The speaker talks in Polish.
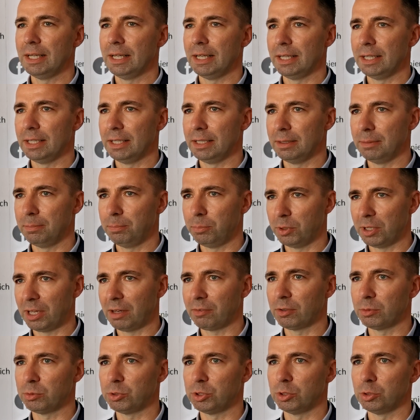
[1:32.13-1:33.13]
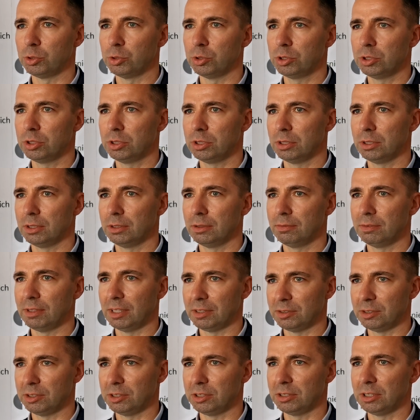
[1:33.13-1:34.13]
e, pojawią się już e, w
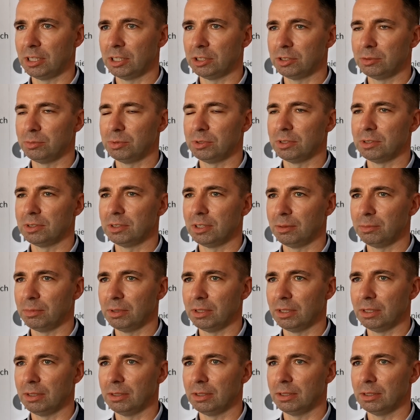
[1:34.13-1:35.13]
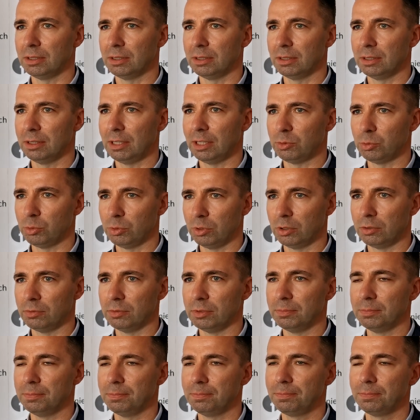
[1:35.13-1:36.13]
nas, naszym systemie
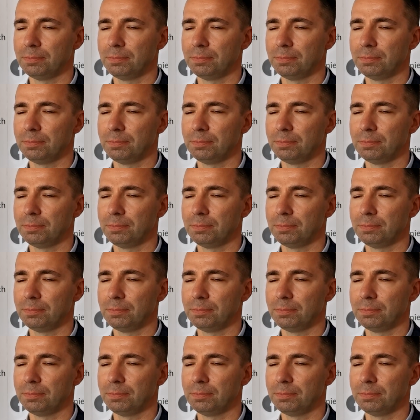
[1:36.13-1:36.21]
ratunkowym.